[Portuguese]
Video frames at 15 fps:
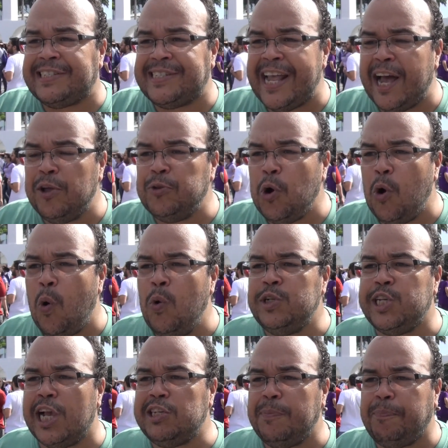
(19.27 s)
sendo um
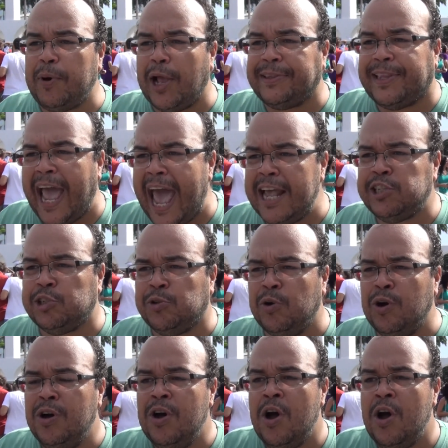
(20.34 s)
dia de protesto,